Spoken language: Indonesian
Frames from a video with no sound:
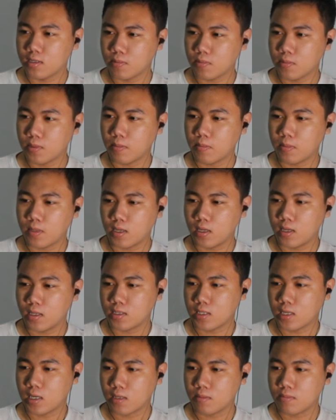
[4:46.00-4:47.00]
tapi
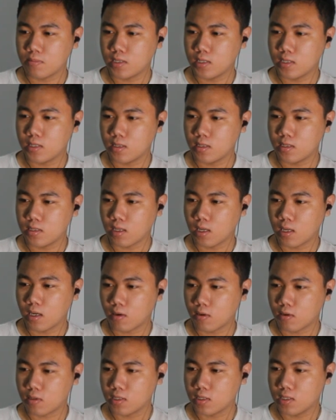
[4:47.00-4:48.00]
emang cakep sih
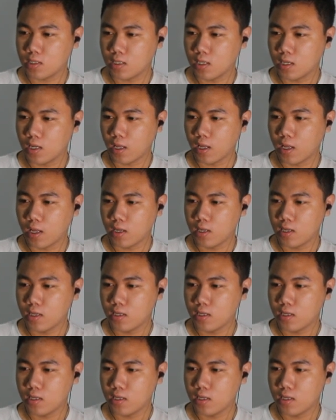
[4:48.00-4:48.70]
Andros ini gila ya